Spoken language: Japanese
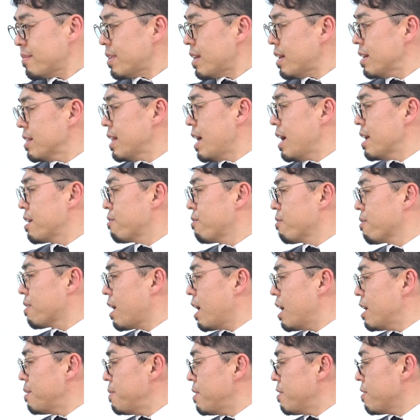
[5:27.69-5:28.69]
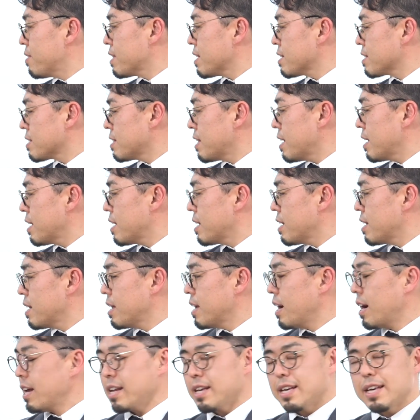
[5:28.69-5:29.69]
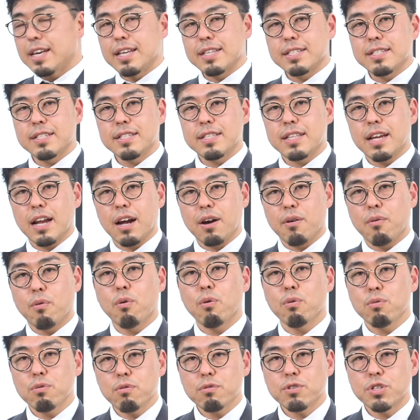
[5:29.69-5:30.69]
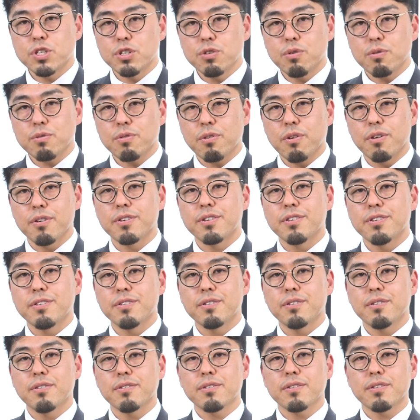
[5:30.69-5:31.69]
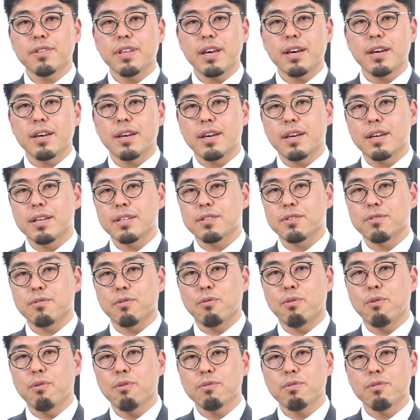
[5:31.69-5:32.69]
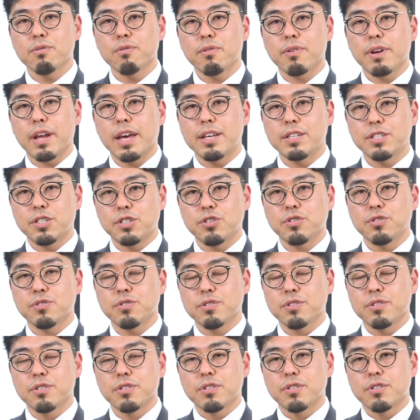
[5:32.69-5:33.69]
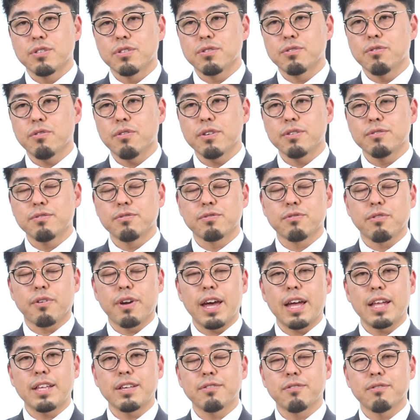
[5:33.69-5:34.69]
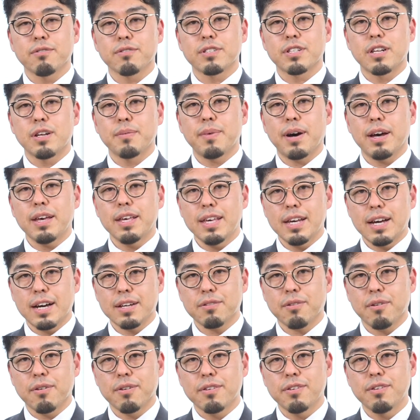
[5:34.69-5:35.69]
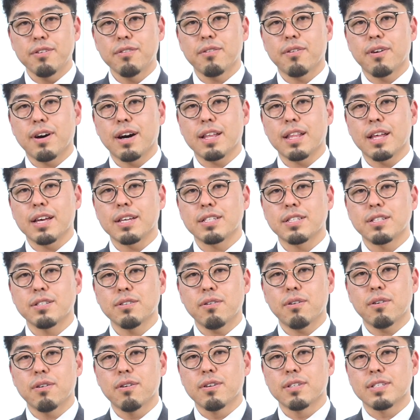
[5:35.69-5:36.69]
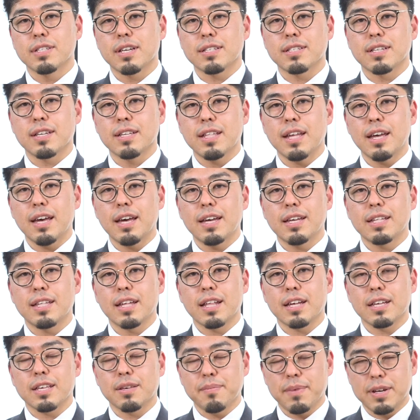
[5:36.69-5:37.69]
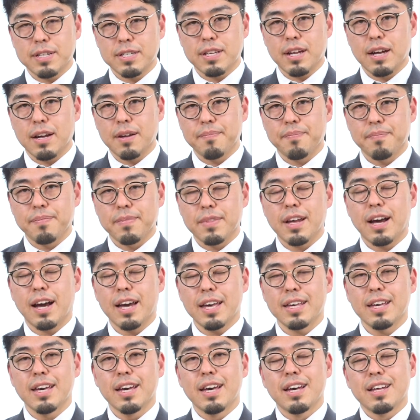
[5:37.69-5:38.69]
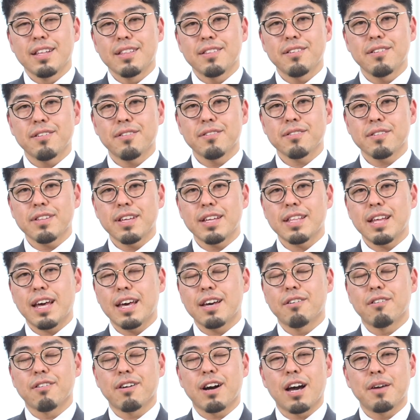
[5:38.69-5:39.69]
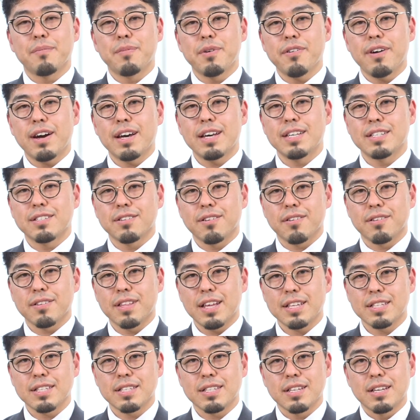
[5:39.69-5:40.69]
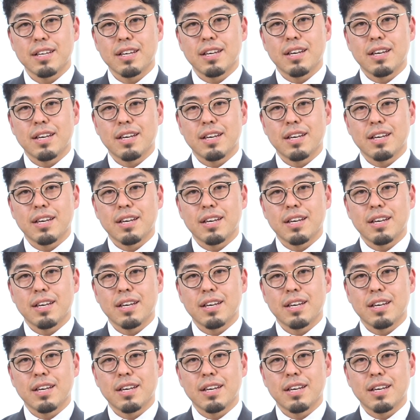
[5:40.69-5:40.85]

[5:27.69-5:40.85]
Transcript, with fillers: 第5回目はですねやはり気づいたら行動しようということで、えー、その行動の練習どういうトレーニングをすればいいかというお話をさせていただきました。はい、ということで第5回目は以上です。